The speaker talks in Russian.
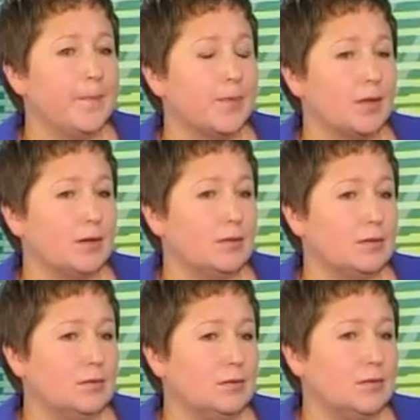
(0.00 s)

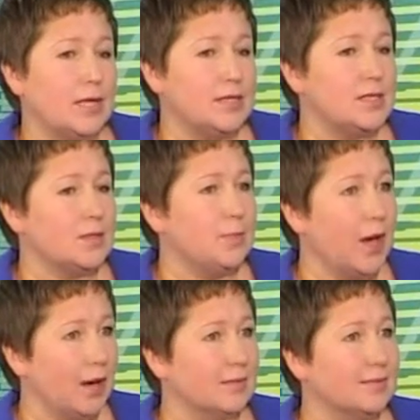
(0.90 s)
найти
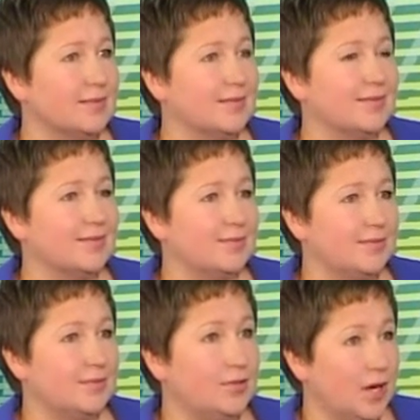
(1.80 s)
себя. Э,
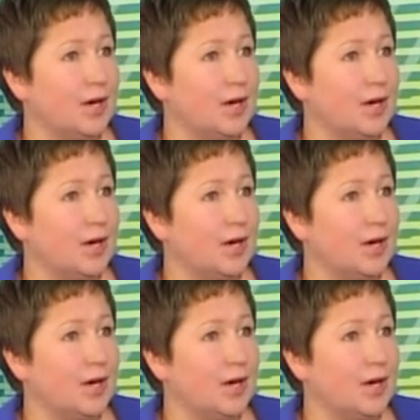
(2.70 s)
самореализоваться.